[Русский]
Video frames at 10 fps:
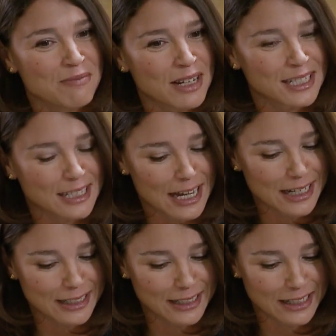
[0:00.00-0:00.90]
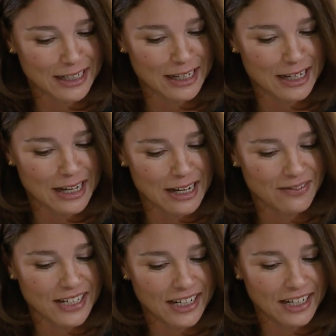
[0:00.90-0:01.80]
там остались э,
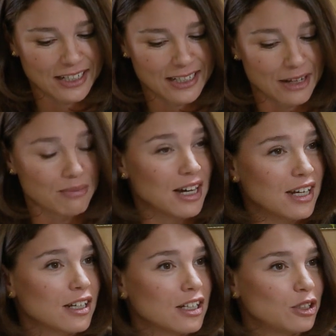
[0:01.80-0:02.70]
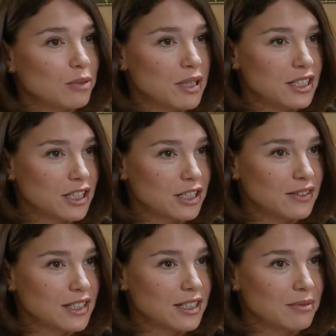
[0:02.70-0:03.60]
Валерия Косомара, которая
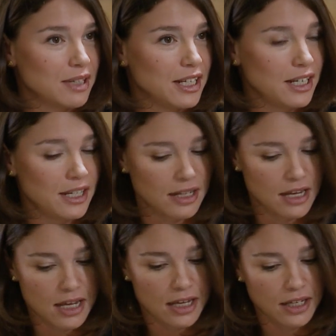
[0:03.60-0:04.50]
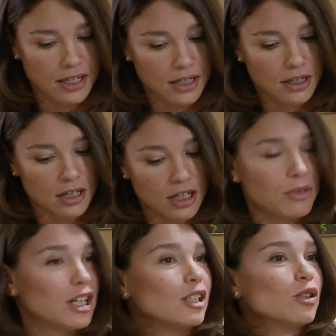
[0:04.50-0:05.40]
поддерживается мэрией, и
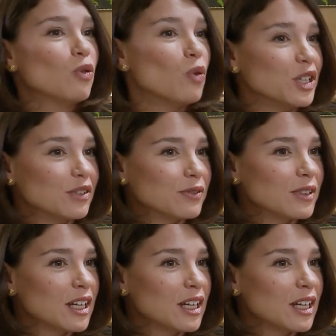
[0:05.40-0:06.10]
Михаил Конев,